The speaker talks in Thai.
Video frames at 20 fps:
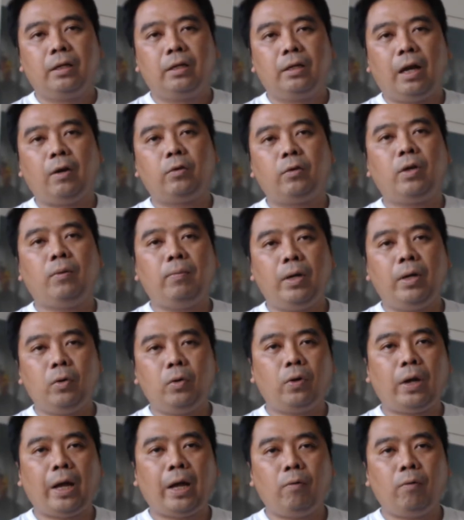เราต้องมาดู
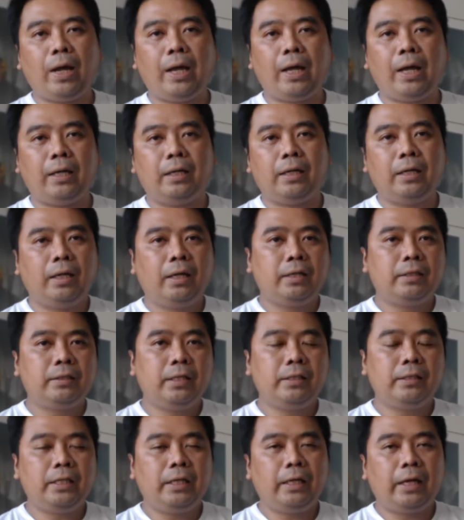ครับว่าจ
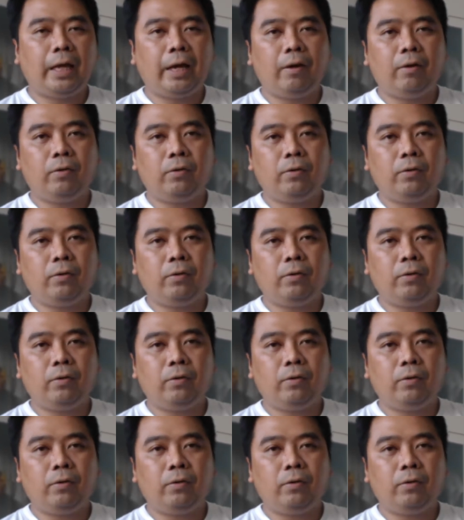ริง ๆแล้ว